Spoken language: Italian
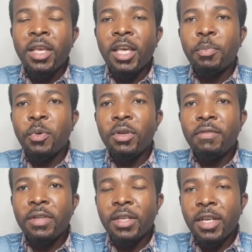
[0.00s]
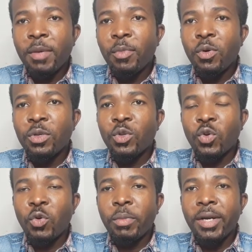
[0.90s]
e poi vedremo
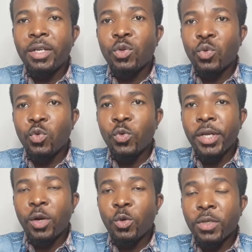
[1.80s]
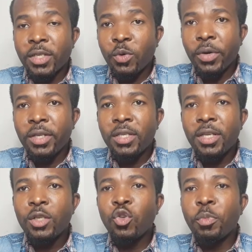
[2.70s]
insomma le sue
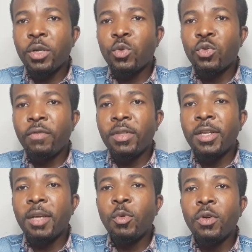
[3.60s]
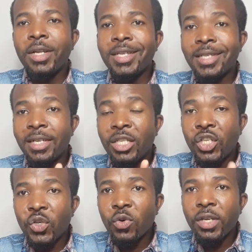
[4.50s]
conseguenze, soprattutto vedremo le
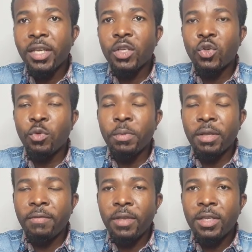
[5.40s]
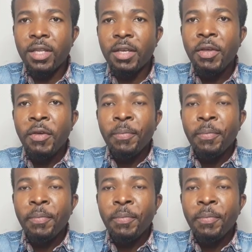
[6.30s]
sanzioni che sono previste